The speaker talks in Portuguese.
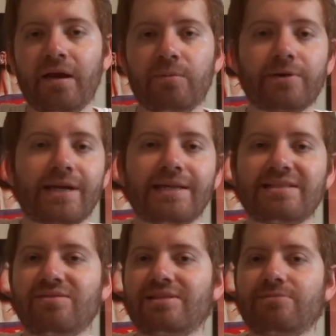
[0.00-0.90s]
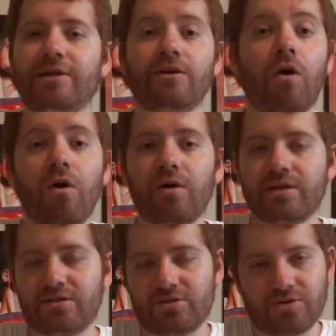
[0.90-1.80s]
porque são as
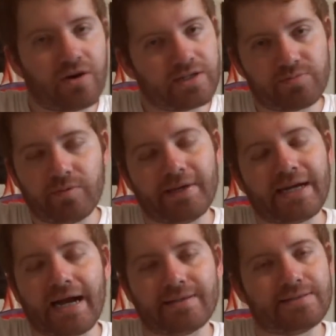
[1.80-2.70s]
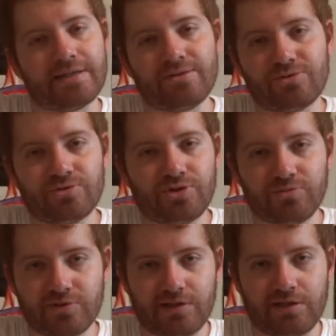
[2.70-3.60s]
melhores histórias publicadas aí nos
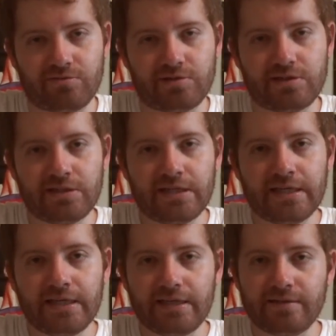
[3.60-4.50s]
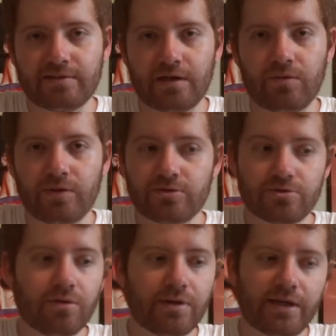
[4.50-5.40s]
últimos anos. Então, eu
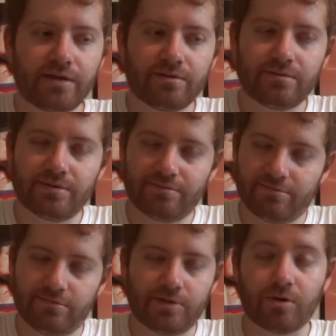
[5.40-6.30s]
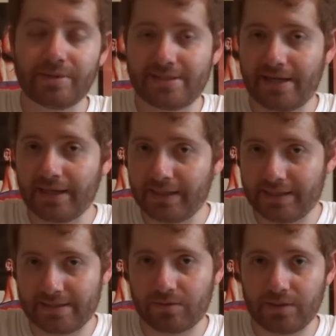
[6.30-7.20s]
estou lendo comecei a ler
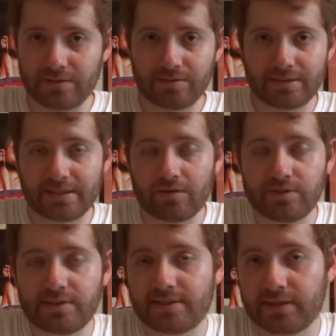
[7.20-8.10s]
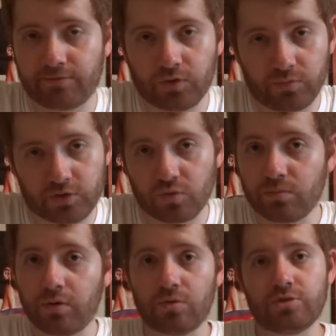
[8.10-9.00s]
essa coleção da Salva de 60 volumes com um
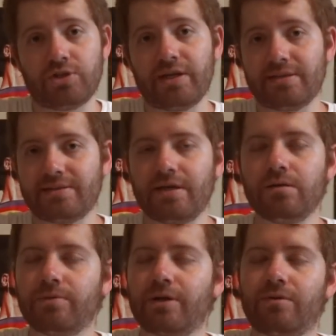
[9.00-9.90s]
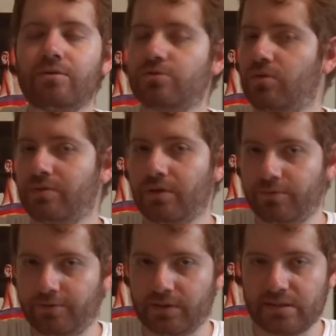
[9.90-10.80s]
pouco de receio, porque eu não sou tão
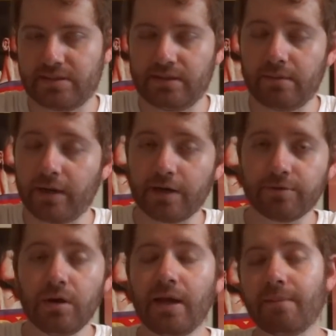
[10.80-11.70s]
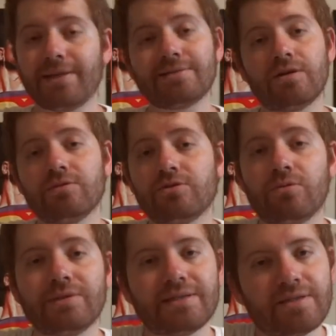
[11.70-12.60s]
fã assim da Marvel, mas não estou
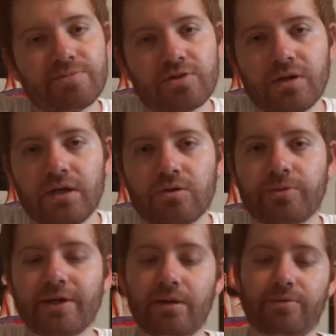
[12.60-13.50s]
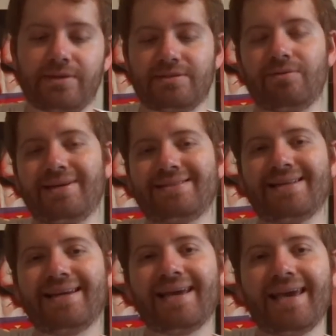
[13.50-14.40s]
me decepcionando. Por quê? Porque são
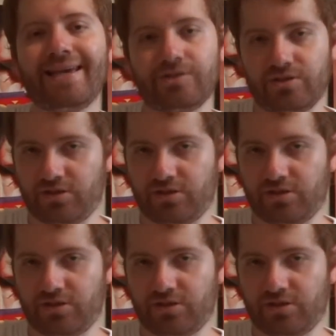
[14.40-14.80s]
excelentes